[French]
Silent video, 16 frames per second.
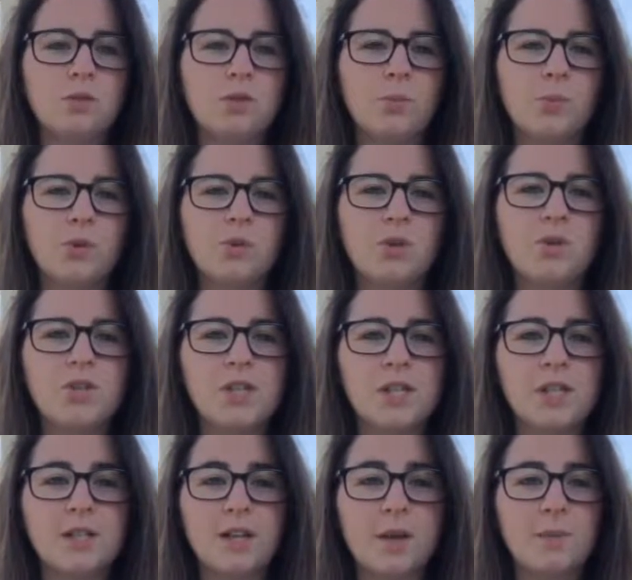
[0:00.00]
Cependant,
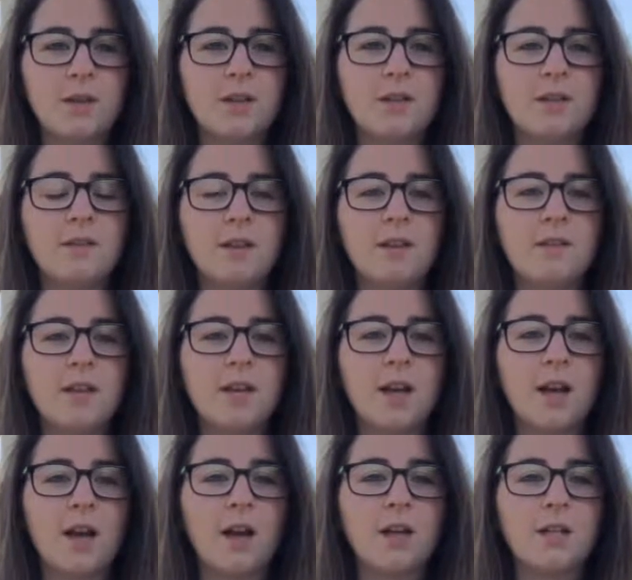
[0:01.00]
j'ai très bien été
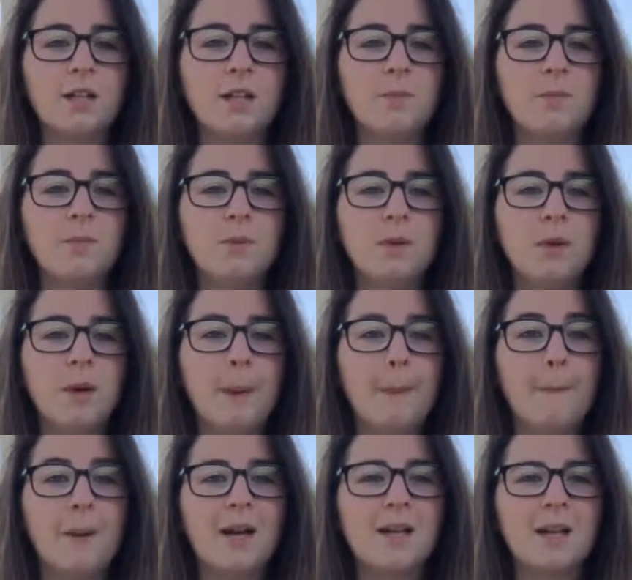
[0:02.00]
intégrée à l'équipe,
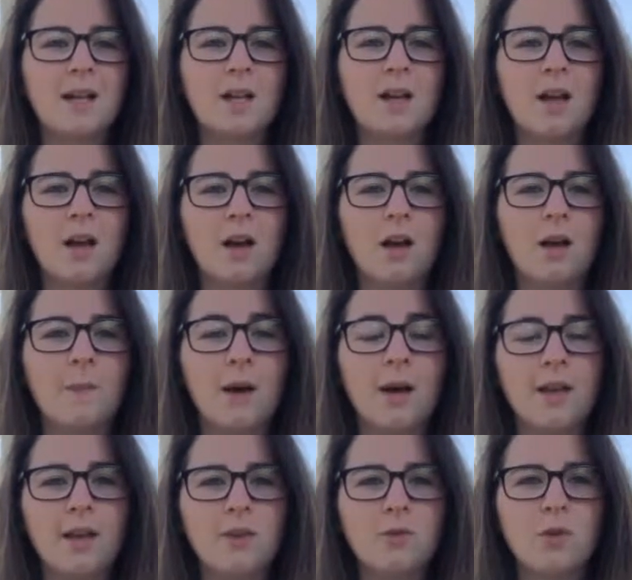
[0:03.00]
malgré la
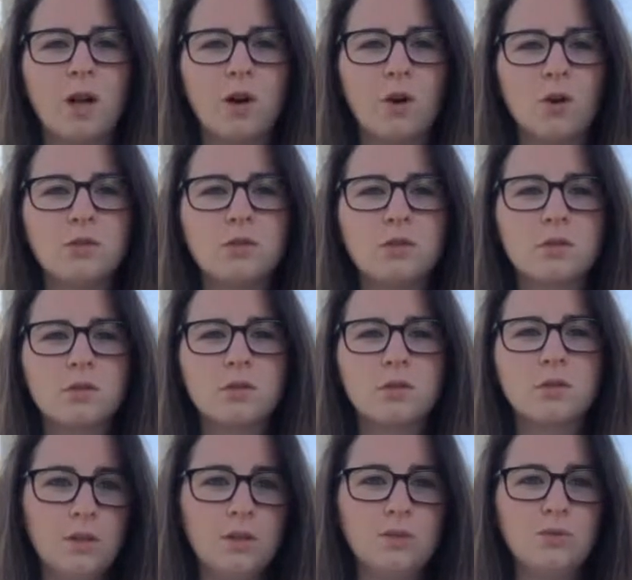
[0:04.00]
barrière de la langue.
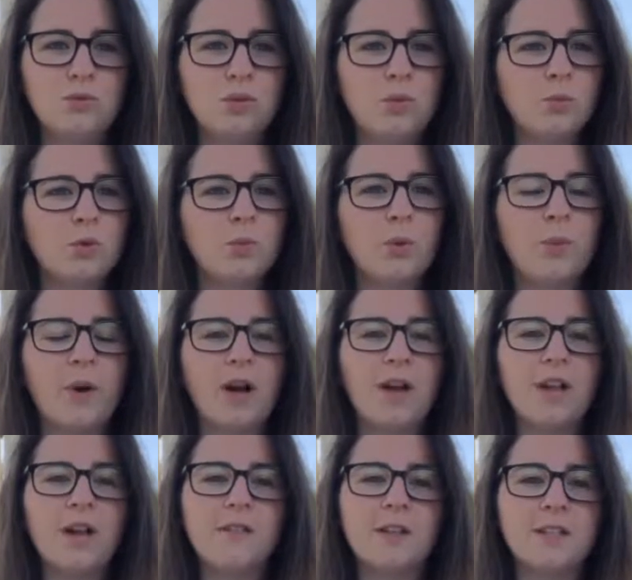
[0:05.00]
Tout le monde me
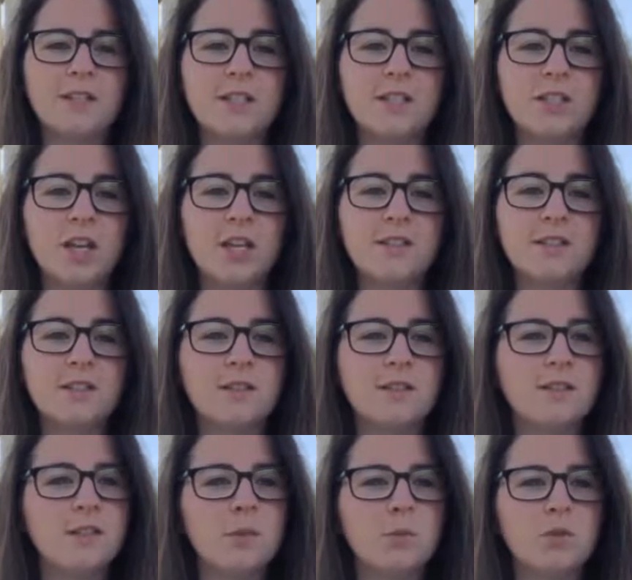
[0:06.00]
parlait avec des gestes,
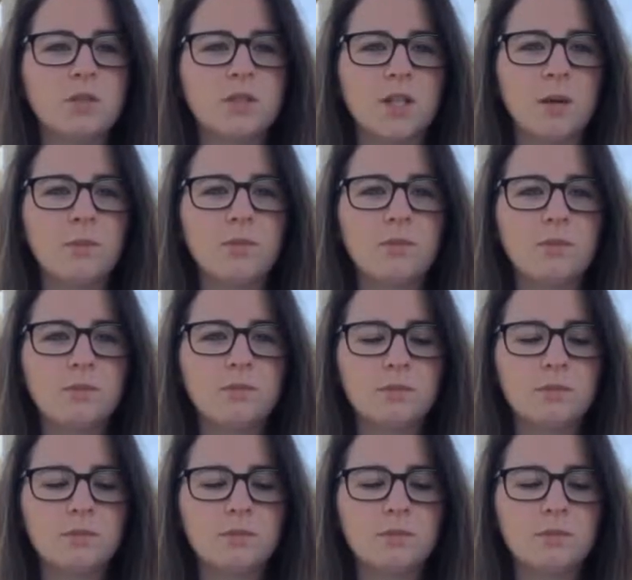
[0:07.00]
des mots simples.